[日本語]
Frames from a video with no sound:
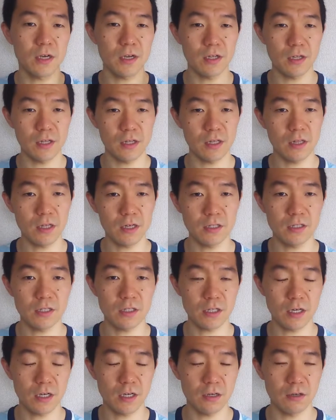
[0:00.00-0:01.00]
際に寝た
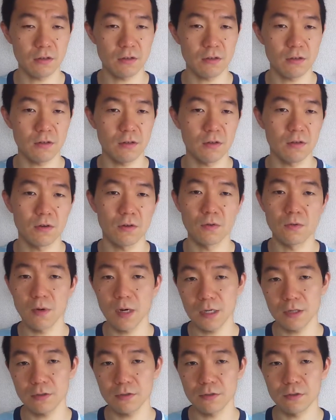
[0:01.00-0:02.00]
時間
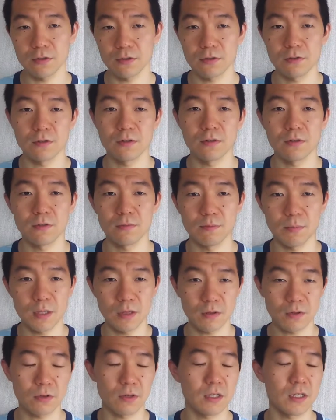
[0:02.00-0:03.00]
割る
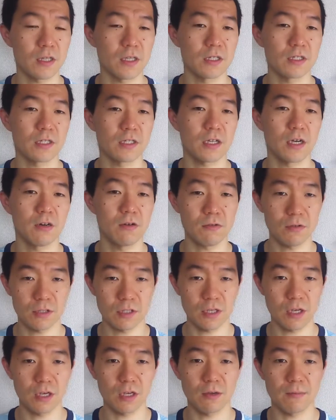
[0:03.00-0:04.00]
ベッドにいた時間を
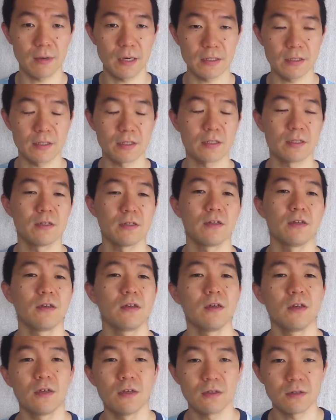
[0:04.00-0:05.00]
していきます
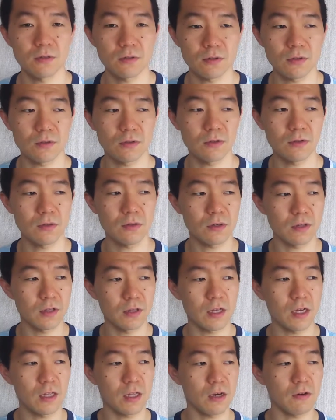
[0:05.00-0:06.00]
そうすると
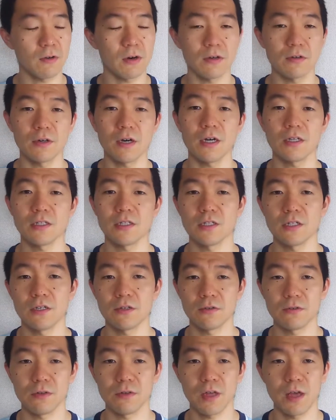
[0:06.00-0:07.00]
7割る8
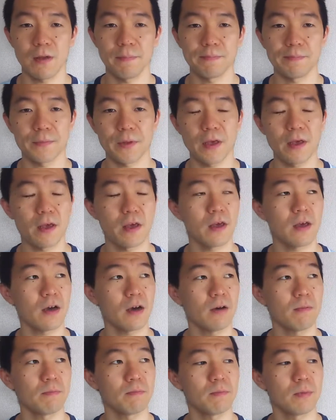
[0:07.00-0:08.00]
なので、
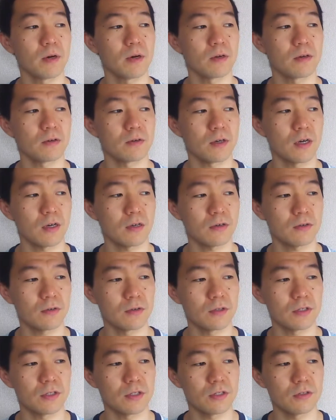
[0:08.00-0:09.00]
えー、8波6八
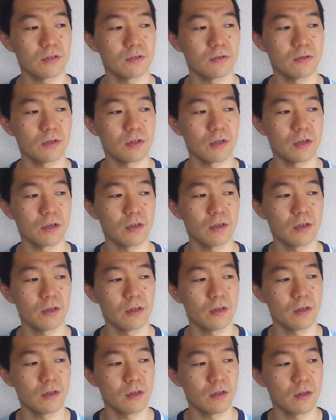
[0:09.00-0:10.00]
72、
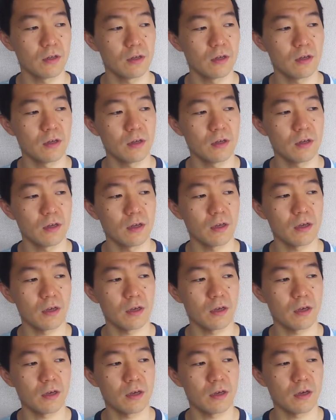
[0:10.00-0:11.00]

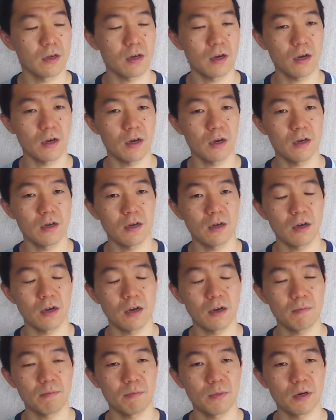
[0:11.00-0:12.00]

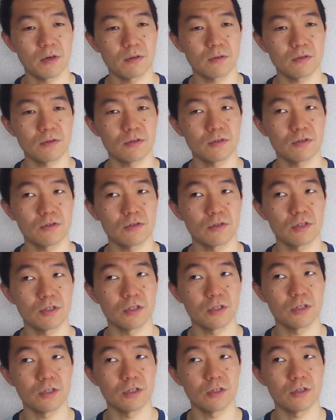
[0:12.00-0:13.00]
えー、8波
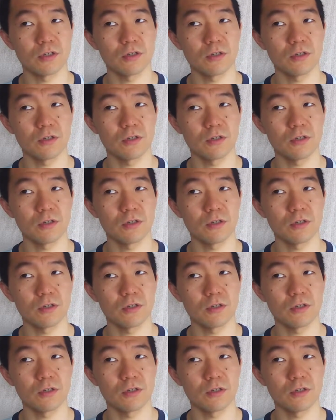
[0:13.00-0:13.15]
64